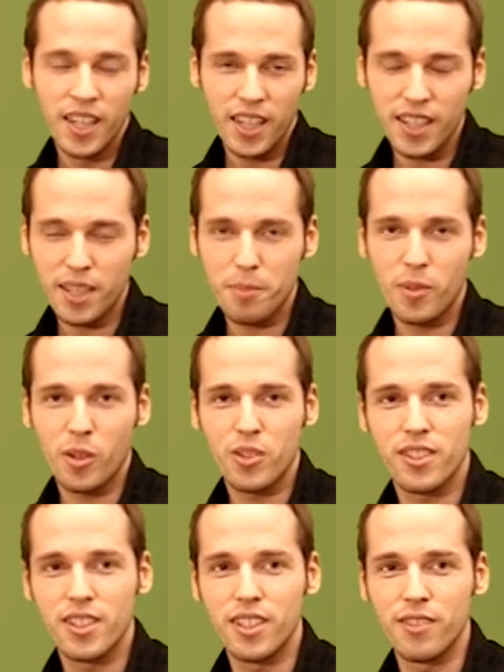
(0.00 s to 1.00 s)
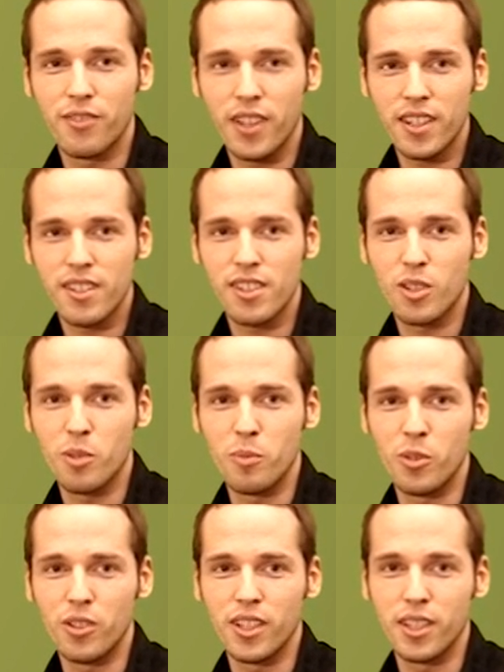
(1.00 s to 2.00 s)
Ich habe mir heute die
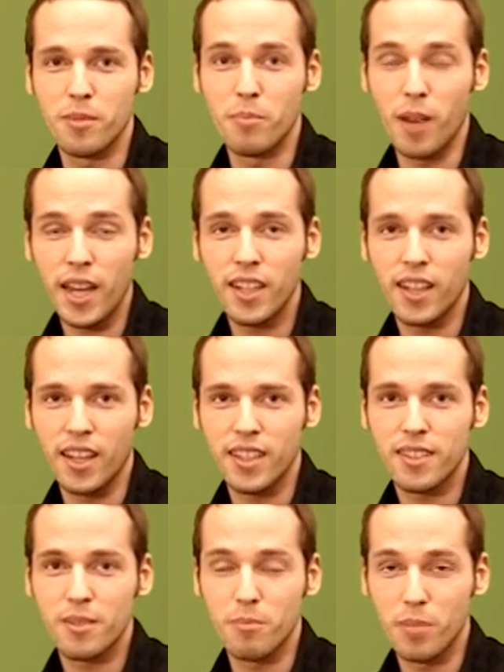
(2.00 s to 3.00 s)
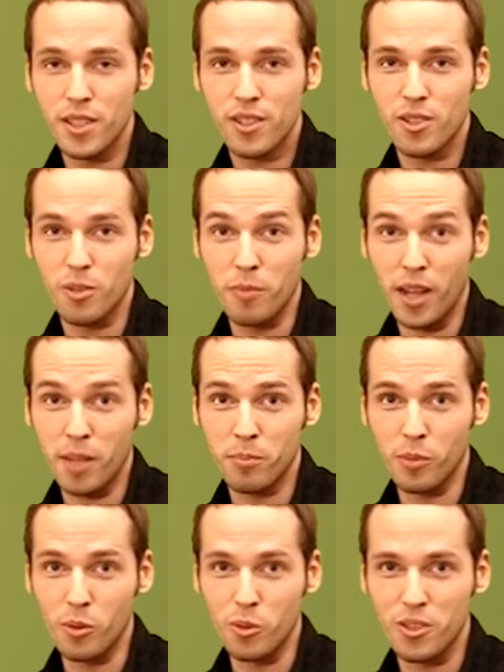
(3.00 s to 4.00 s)
Fantasy-Komödie Beileid bis zum
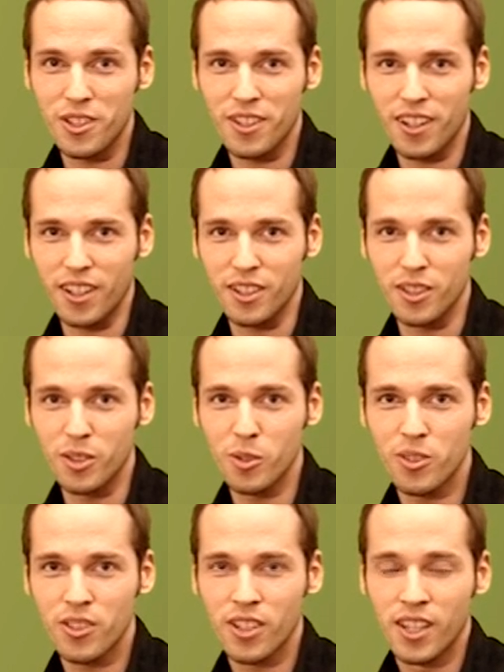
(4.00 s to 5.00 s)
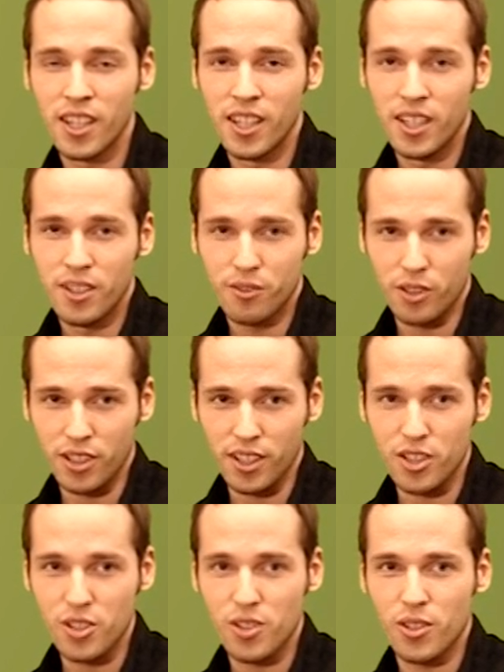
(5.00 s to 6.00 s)
Abendbrot angeguckt von den
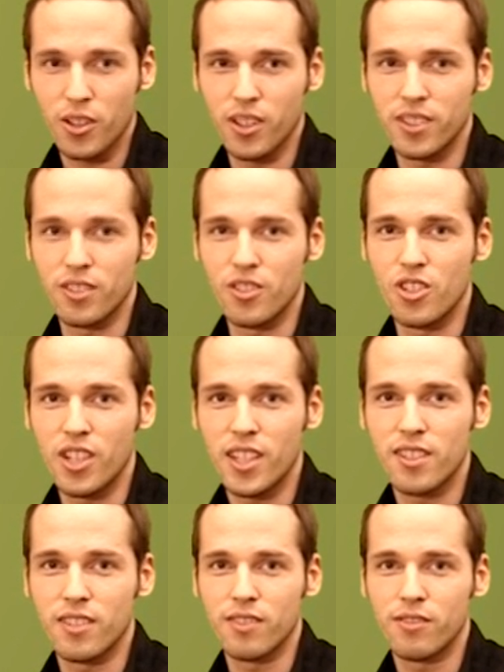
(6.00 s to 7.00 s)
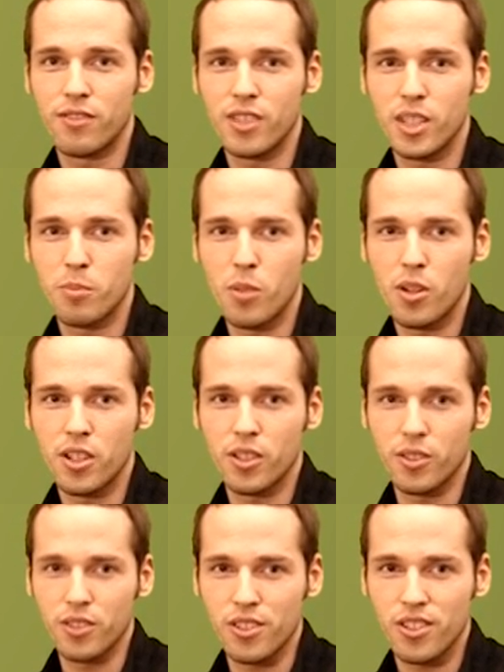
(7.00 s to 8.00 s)
Regisseuren Jason Friedberg
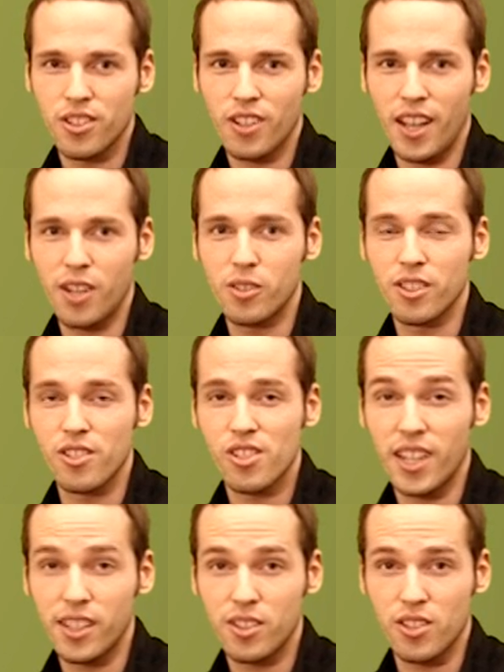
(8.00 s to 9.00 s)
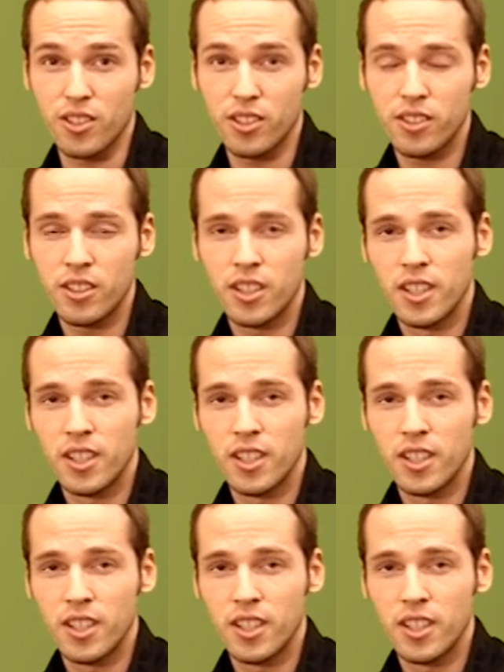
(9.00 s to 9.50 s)
und Aaron Seltzer.